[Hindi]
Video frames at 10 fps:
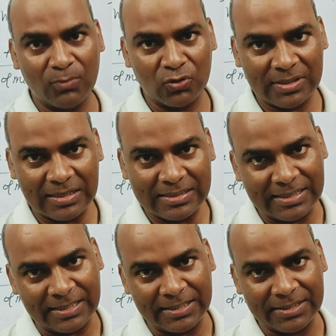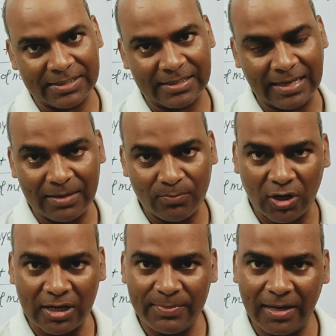इमोशनल चेंज यानी
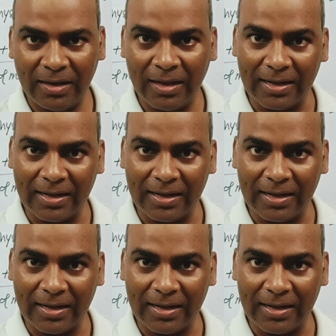बॉडी में